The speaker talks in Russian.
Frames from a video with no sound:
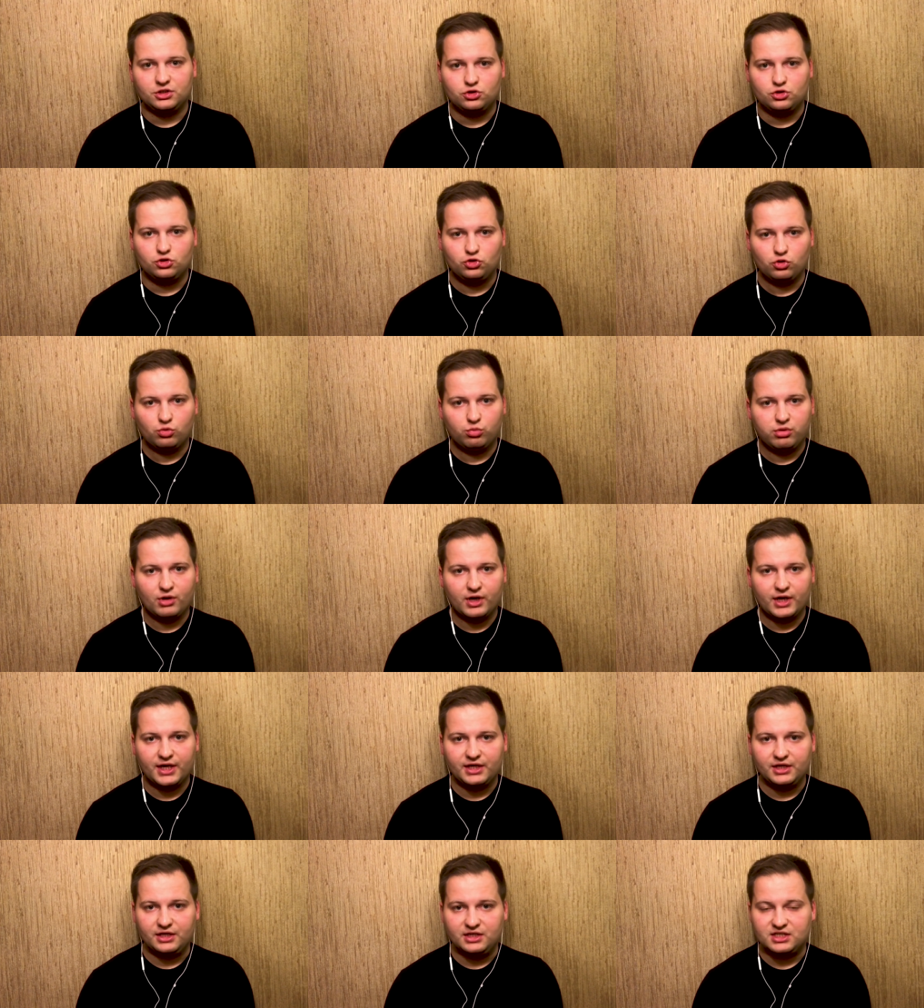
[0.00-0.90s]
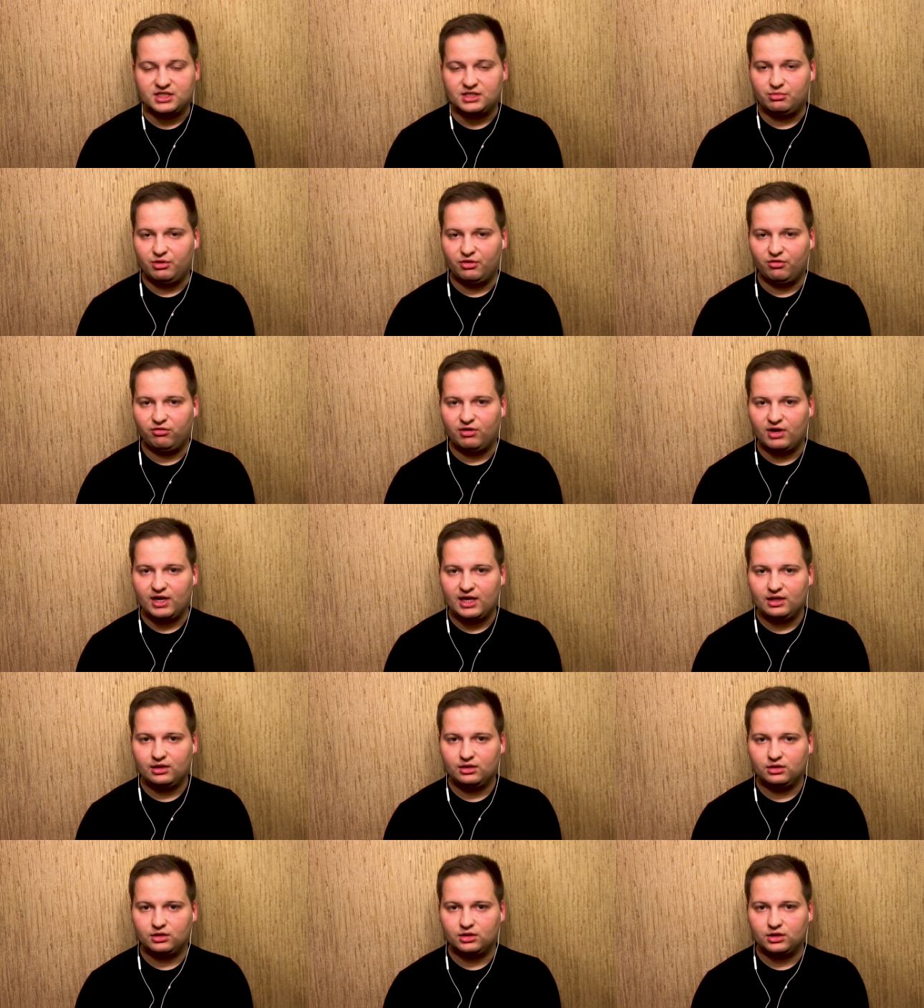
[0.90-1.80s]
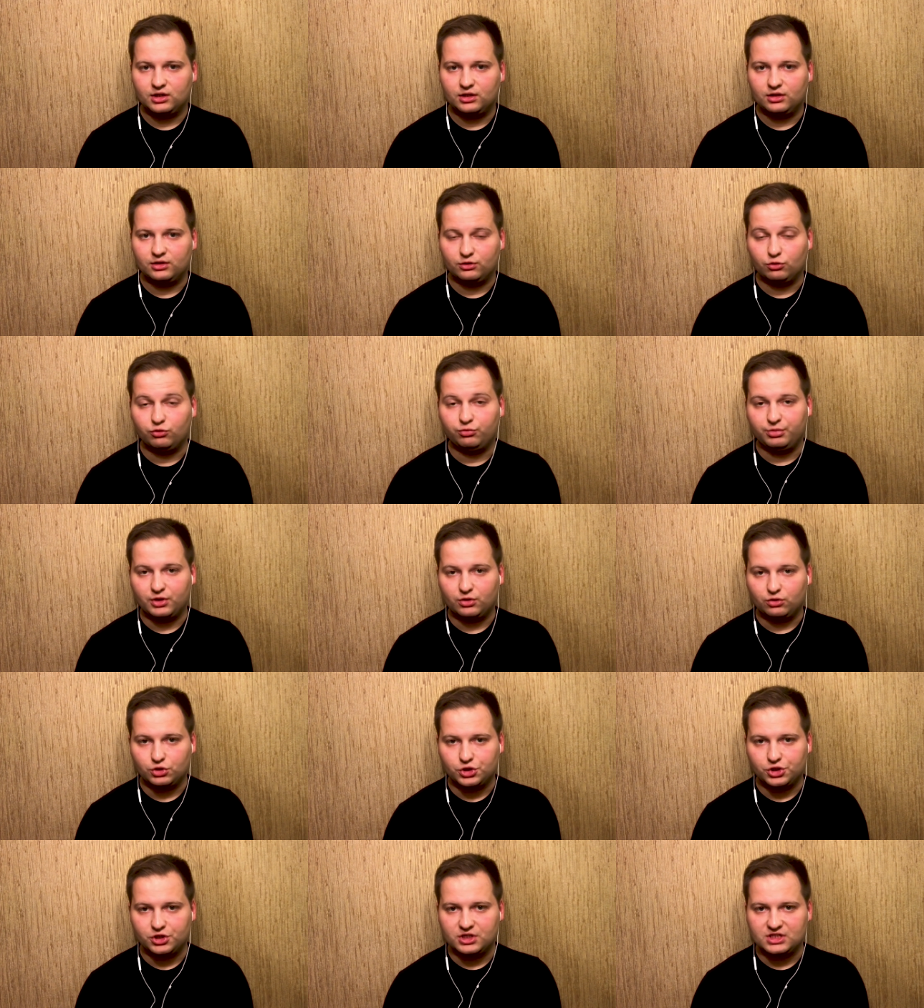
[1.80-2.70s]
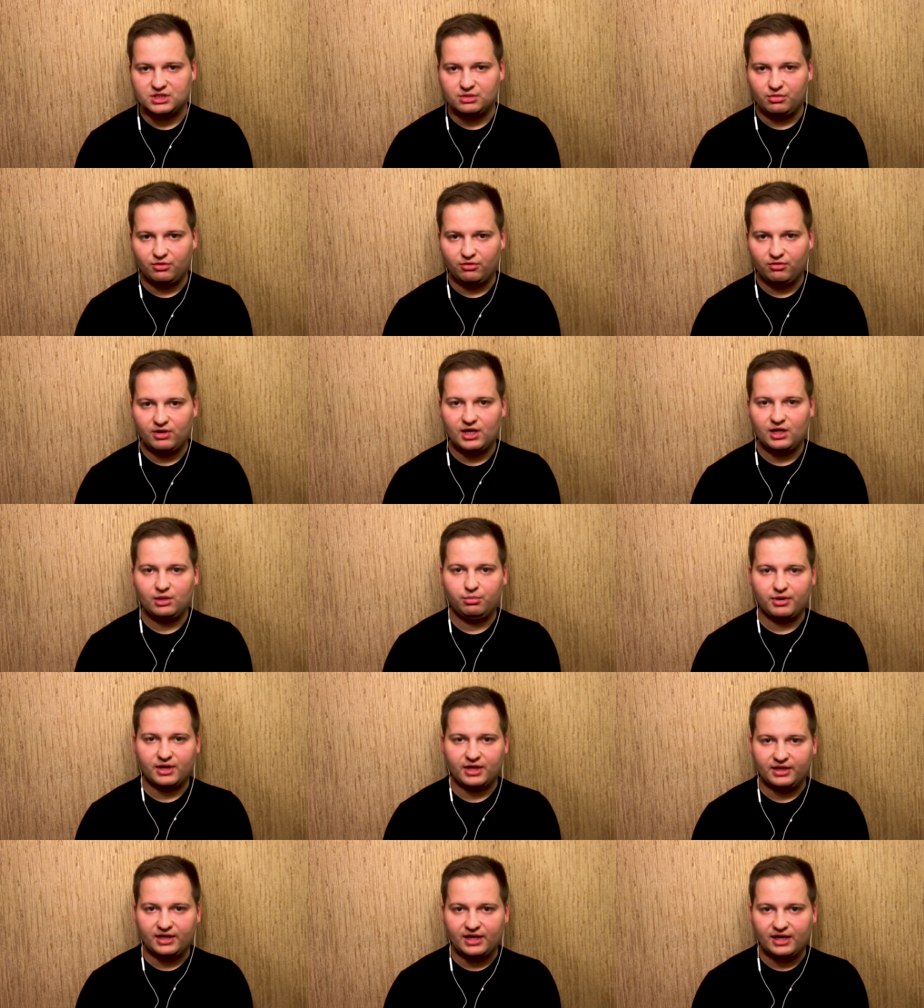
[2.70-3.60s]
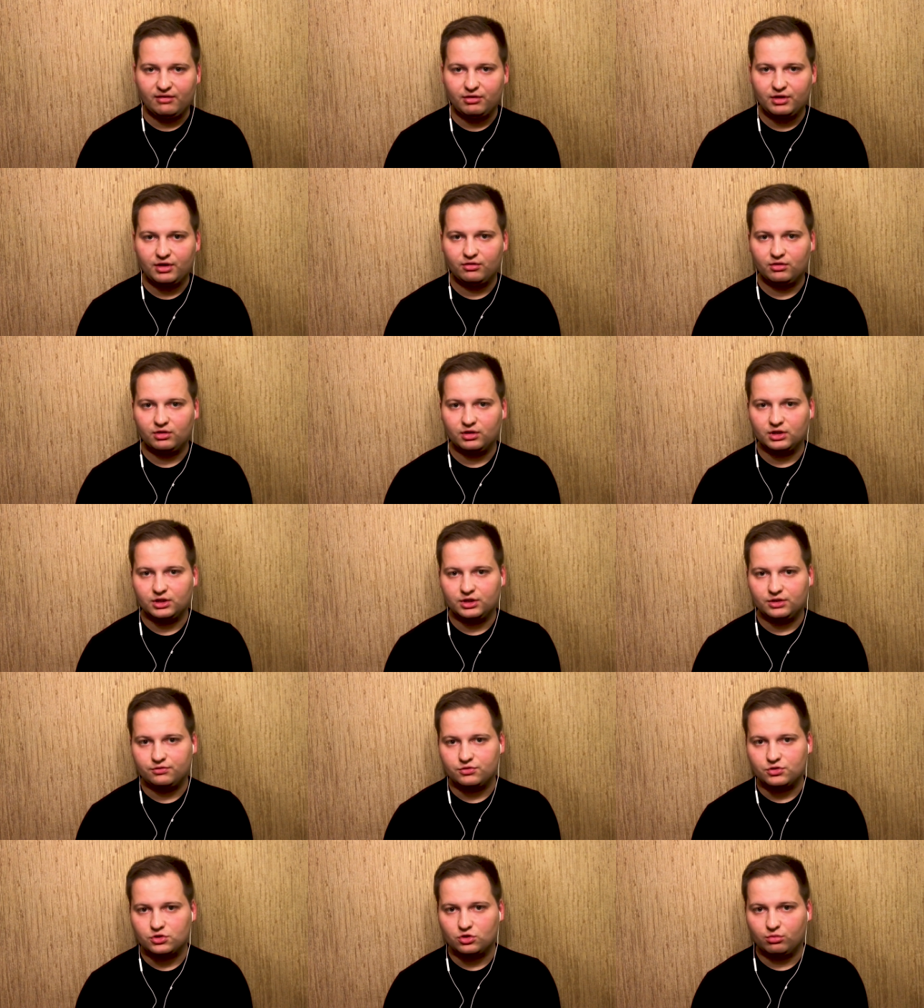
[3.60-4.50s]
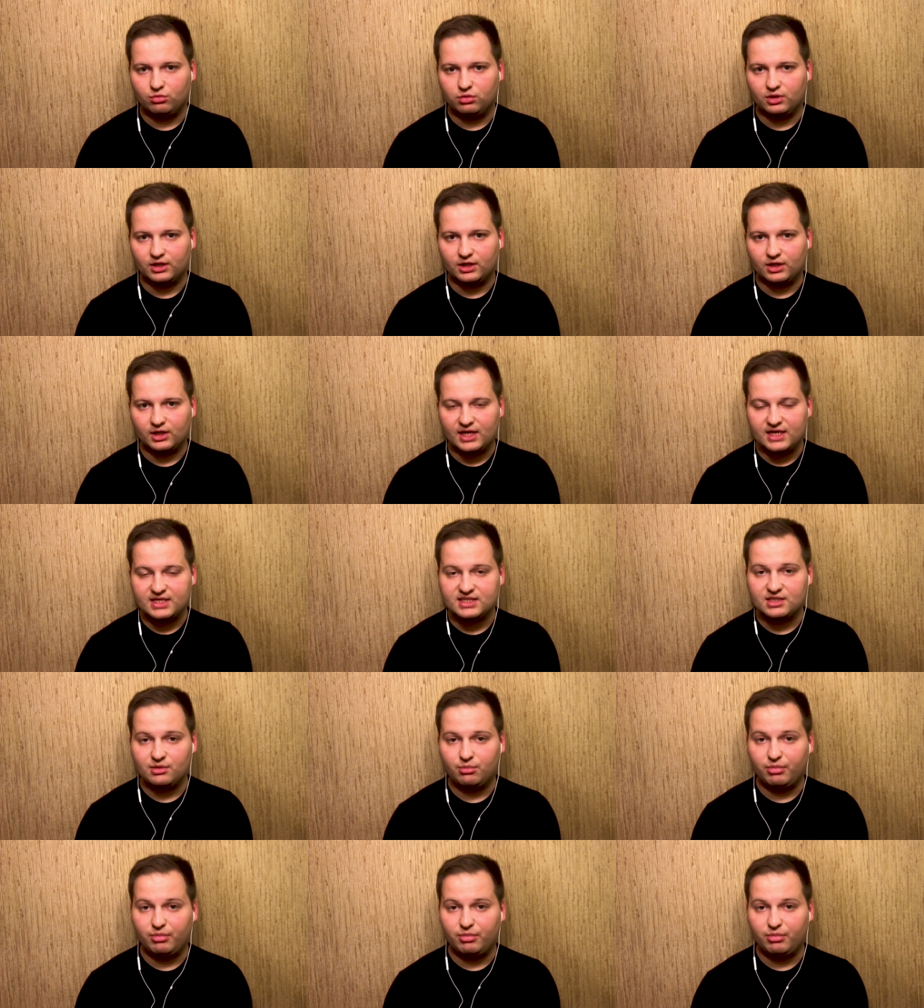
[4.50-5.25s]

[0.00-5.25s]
Дзюба и забивал, э, ну, в первую очередь забивал, продавливал, и все было классно.